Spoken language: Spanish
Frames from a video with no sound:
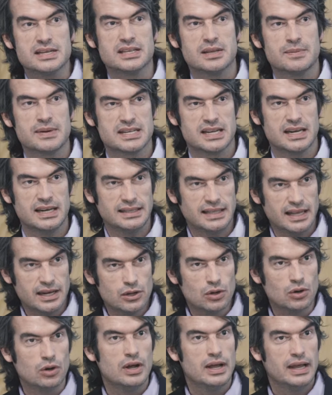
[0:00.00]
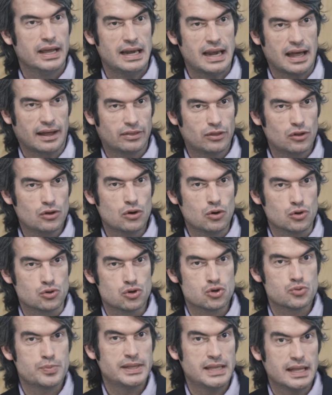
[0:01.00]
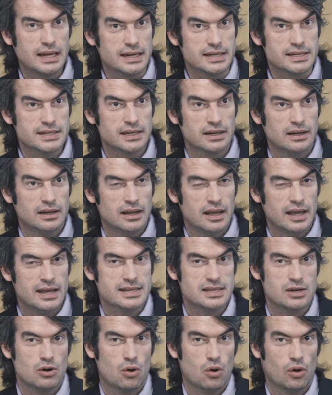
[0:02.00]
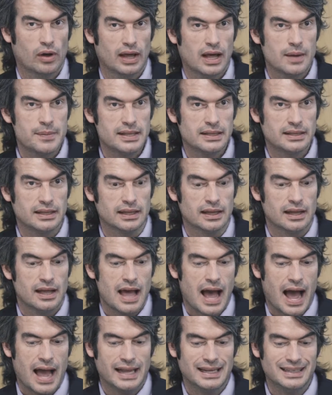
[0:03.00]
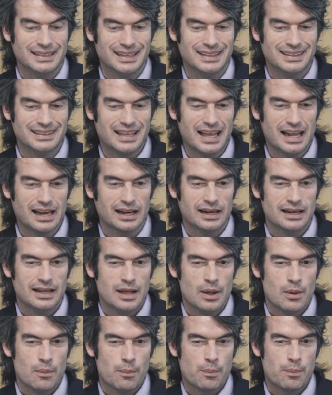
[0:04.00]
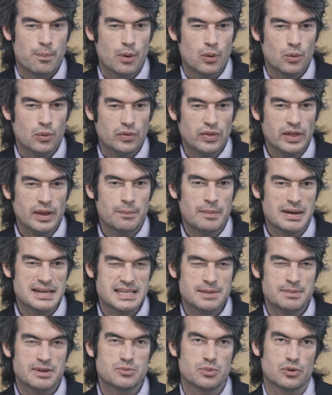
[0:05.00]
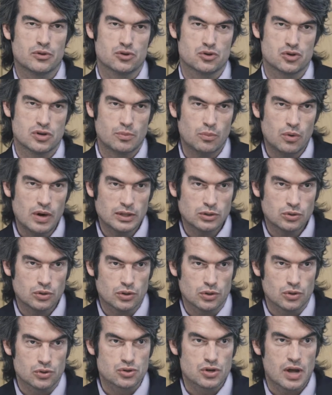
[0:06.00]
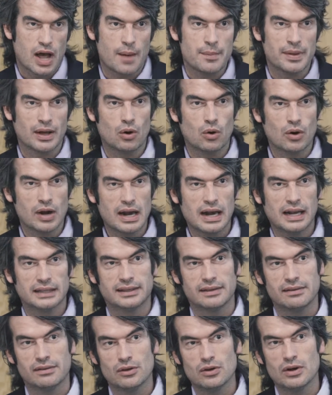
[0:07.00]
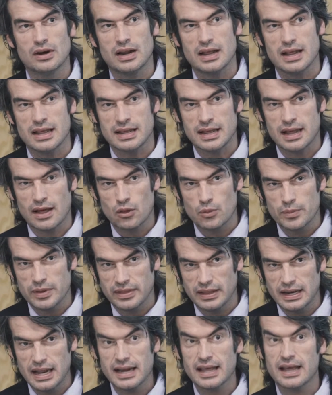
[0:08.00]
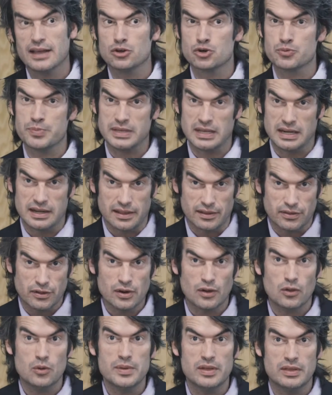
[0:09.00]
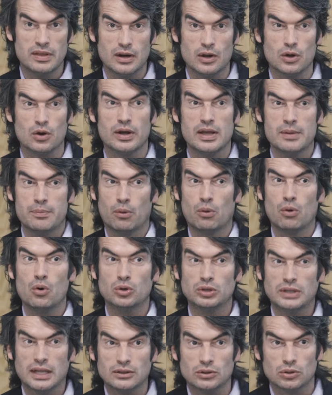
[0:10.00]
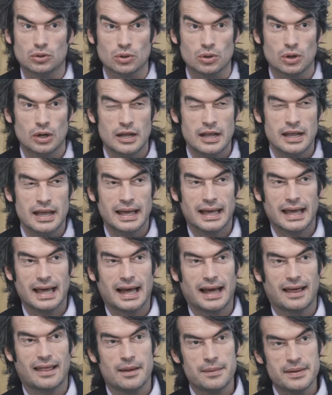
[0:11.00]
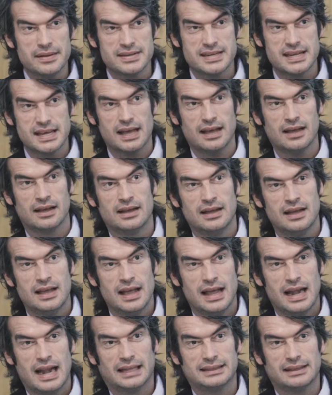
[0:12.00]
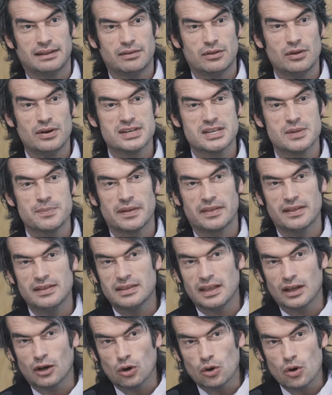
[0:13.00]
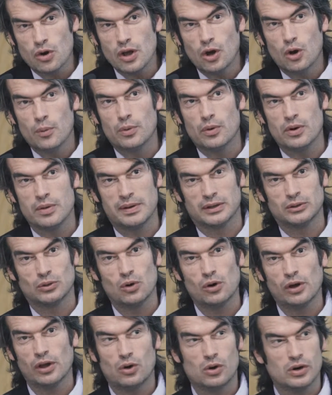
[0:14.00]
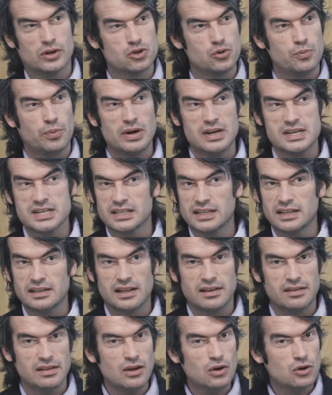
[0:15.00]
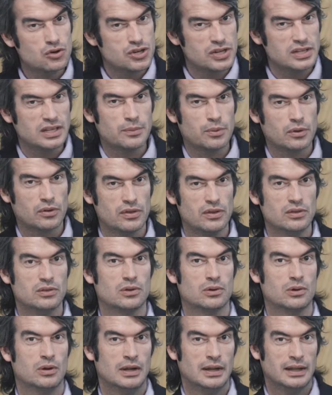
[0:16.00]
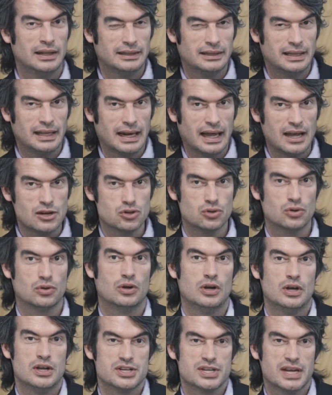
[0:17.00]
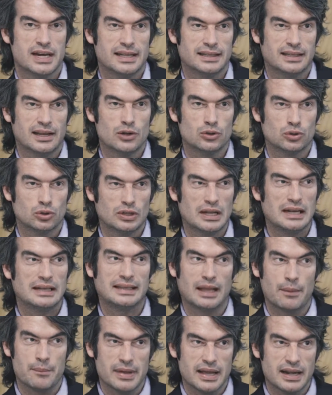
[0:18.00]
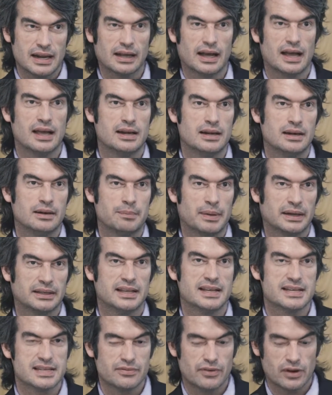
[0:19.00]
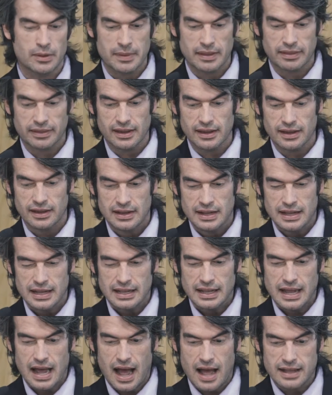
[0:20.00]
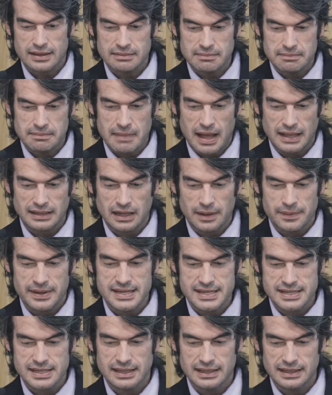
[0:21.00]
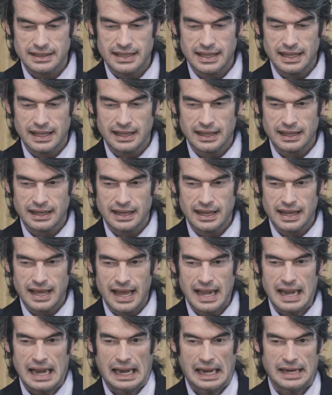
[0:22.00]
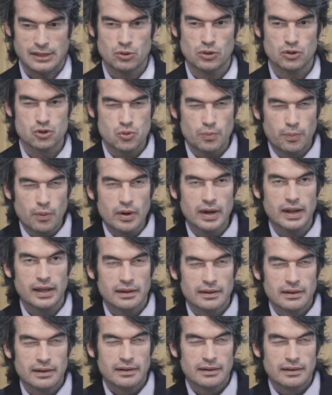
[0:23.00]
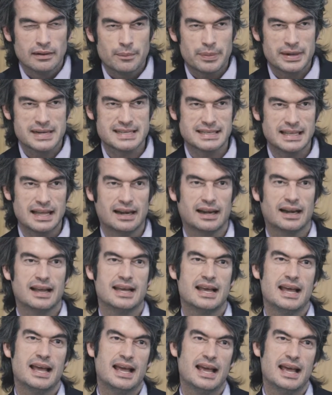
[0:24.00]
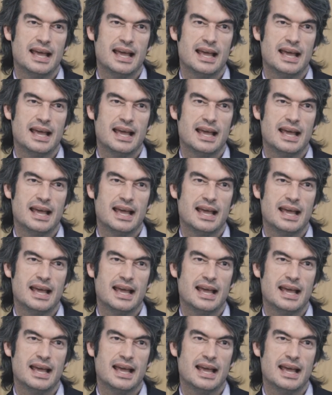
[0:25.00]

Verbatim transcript: el sistema sanitario y la acción en los hospitales, es, lógicamente, a intentar producir más y más procesos ambulatorios, a mejorar la atención eh, a domiciliaria y hospitalización a domicilio y, por lo tanto, que cada vez sea la atención a ese paciente crónico pluripatológico, que supone el 75-80% del gasto sanitario total, también en, partidas de farmacia, a, través del reto que supone prestar